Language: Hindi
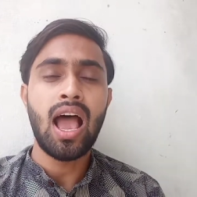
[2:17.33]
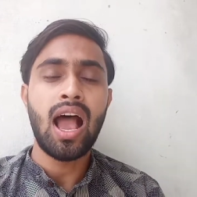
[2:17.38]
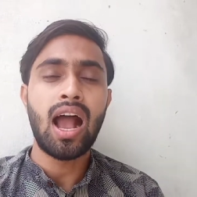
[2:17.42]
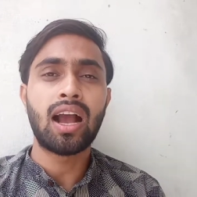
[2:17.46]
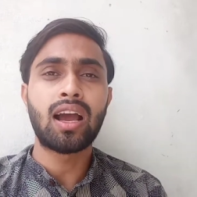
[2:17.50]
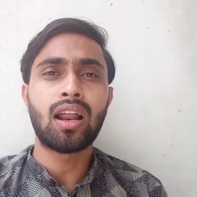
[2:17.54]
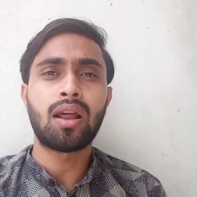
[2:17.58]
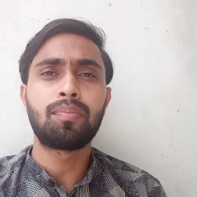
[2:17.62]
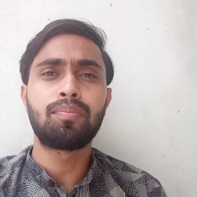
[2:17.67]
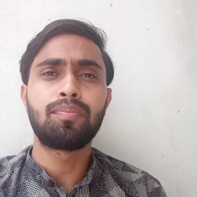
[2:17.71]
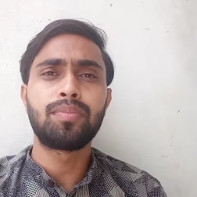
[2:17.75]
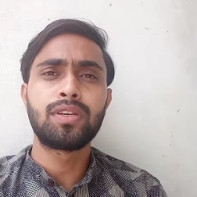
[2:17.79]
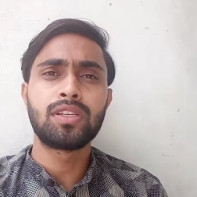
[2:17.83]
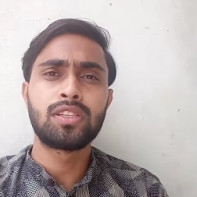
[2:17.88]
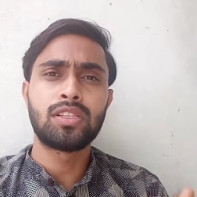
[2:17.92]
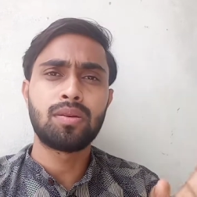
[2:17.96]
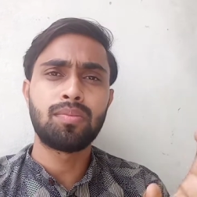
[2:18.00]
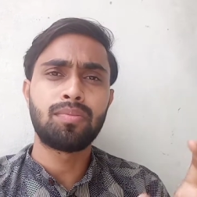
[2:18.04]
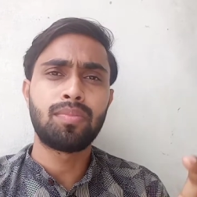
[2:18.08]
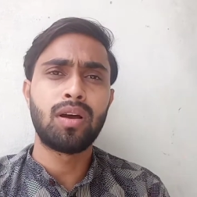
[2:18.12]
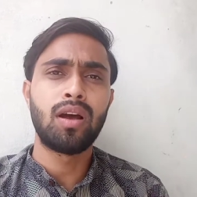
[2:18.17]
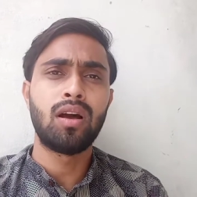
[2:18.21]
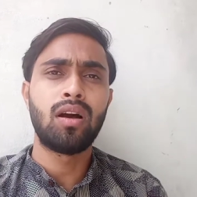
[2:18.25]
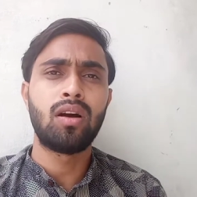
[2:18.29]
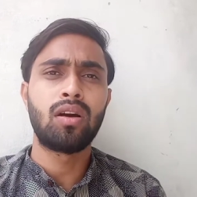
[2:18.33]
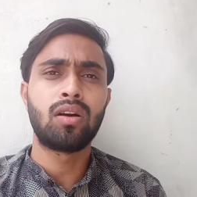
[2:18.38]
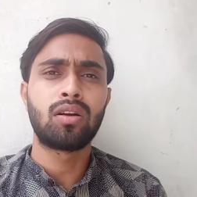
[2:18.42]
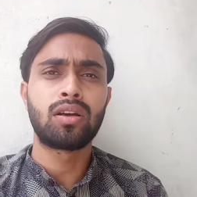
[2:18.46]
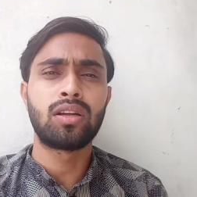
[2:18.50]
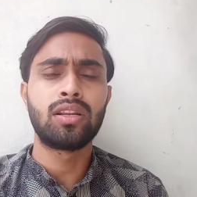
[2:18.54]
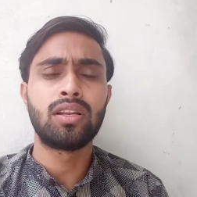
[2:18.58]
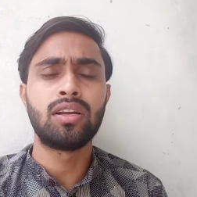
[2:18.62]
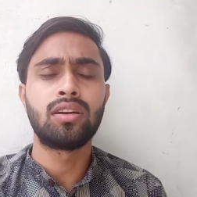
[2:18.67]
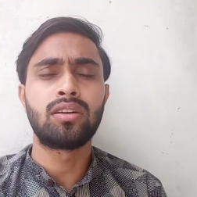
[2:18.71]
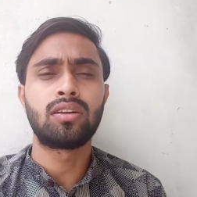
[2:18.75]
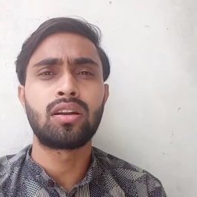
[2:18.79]
अगर आप किसी
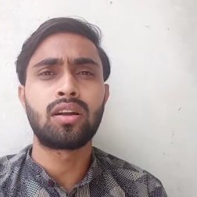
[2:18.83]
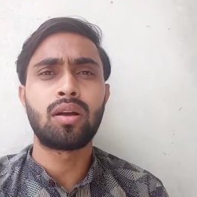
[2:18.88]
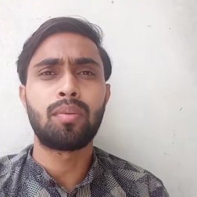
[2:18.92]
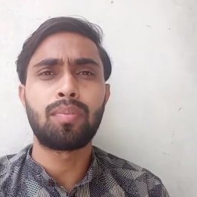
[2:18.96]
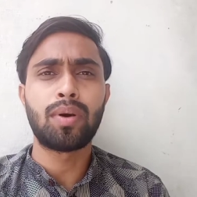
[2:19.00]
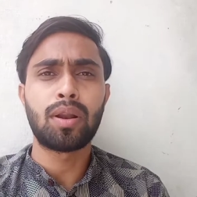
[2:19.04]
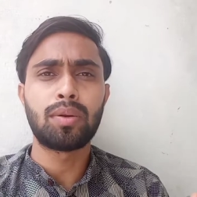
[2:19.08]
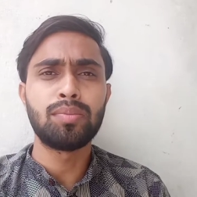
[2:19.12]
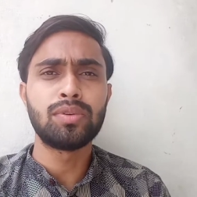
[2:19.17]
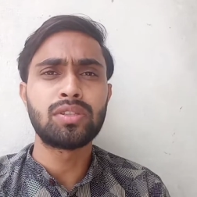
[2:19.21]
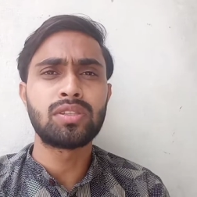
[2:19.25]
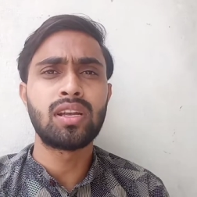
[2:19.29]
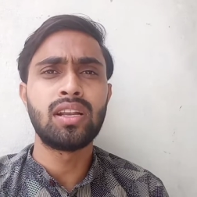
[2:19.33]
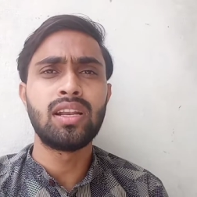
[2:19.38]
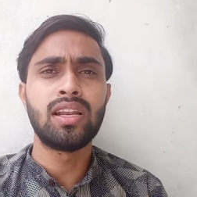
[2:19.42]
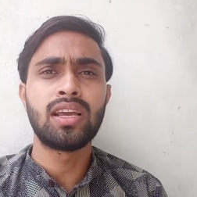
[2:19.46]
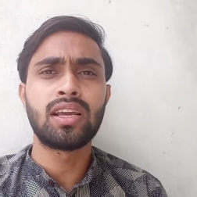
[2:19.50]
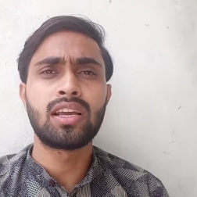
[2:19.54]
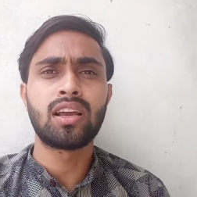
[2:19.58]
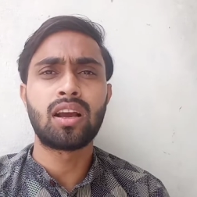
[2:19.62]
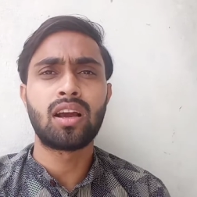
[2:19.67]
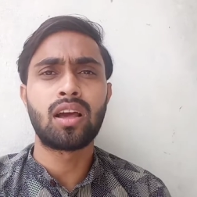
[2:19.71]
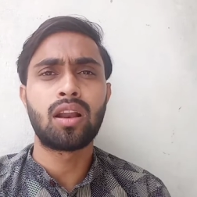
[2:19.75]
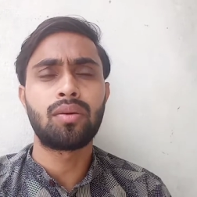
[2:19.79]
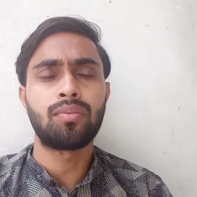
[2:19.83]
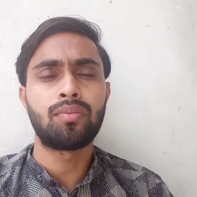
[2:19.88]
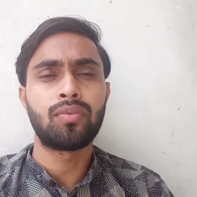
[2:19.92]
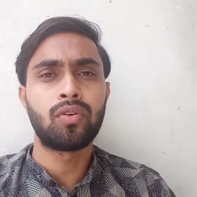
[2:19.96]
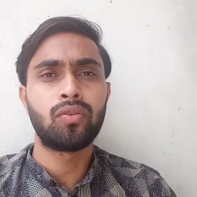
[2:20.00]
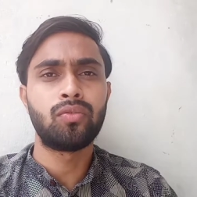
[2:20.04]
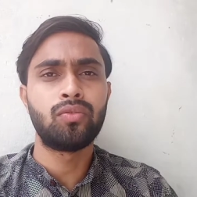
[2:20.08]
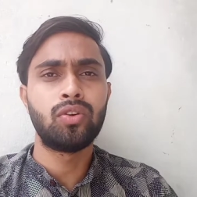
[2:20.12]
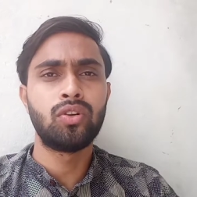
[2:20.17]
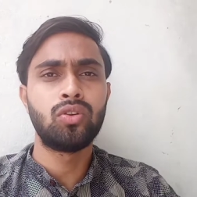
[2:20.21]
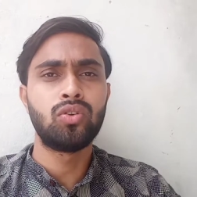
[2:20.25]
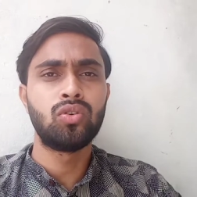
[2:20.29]
क्रिएटर का परमिशन लेके अगर आप
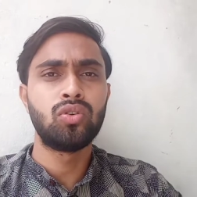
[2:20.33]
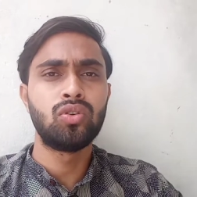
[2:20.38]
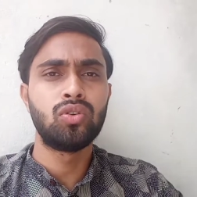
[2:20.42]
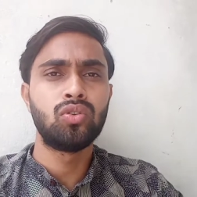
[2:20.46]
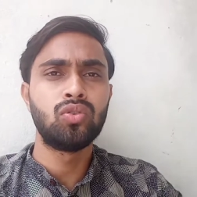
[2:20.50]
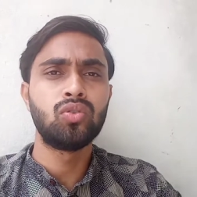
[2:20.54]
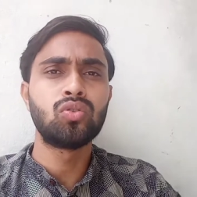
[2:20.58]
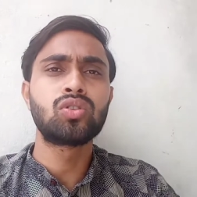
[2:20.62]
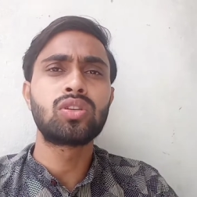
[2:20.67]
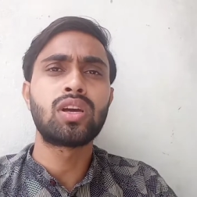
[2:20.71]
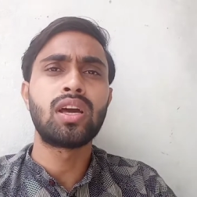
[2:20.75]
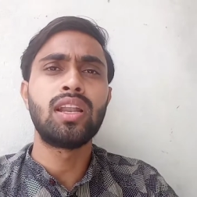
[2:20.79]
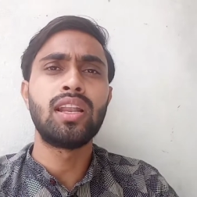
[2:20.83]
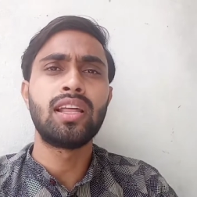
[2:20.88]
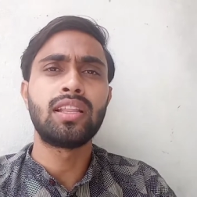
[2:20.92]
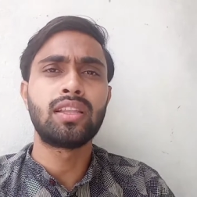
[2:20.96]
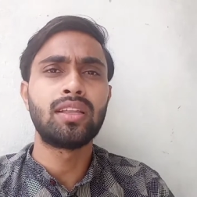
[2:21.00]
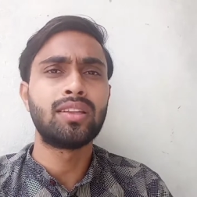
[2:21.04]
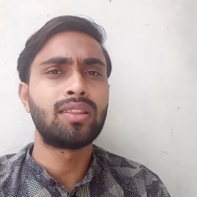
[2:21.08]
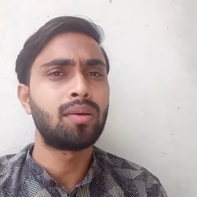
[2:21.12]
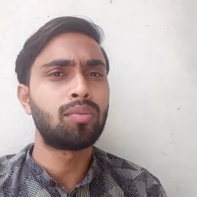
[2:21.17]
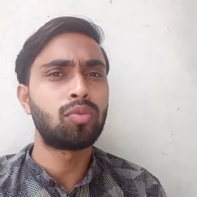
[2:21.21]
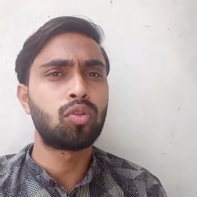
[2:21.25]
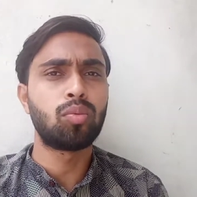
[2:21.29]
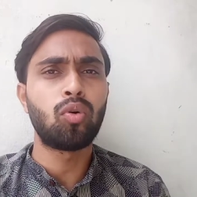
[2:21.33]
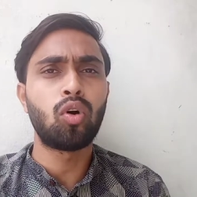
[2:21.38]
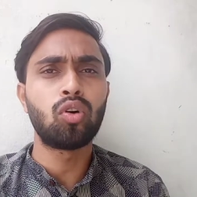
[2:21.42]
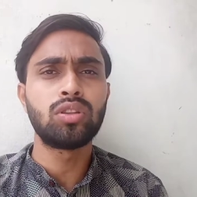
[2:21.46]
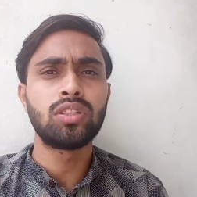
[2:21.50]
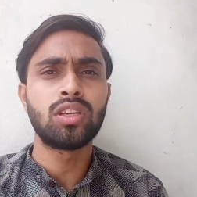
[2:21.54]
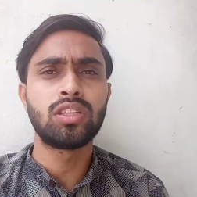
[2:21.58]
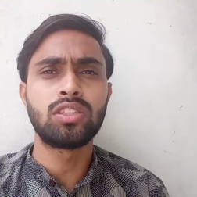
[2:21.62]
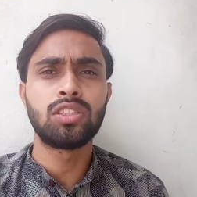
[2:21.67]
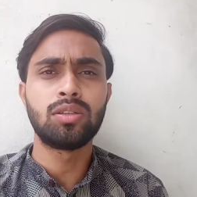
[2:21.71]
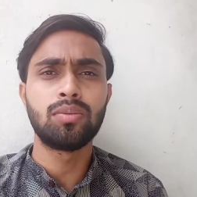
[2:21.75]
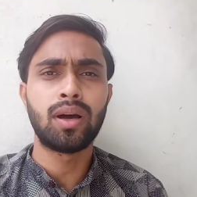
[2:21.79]
वीडियो यूज़ कर लेते हैं तब तो
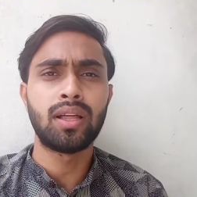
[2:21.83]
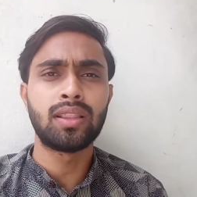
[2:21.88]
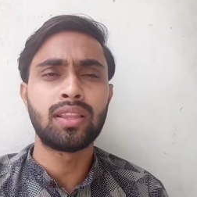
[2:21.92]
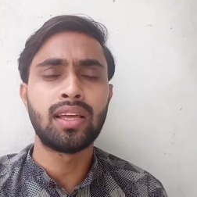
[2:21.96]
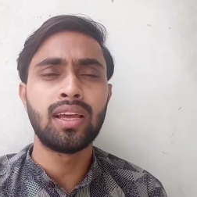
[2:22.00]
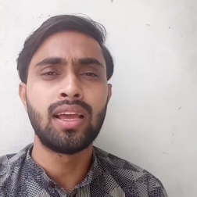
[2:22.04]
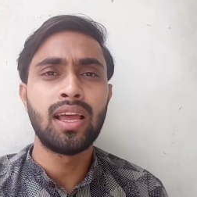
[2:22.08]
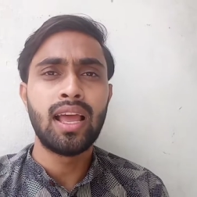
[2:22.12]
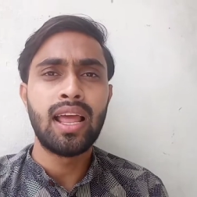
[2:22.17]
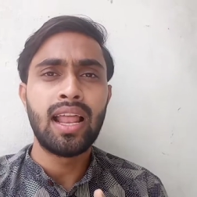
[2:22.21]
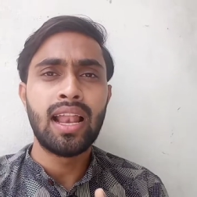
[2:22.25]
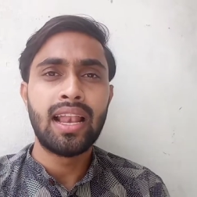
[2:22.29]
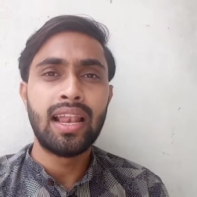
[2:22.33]
बहुत ही अच्छी बात है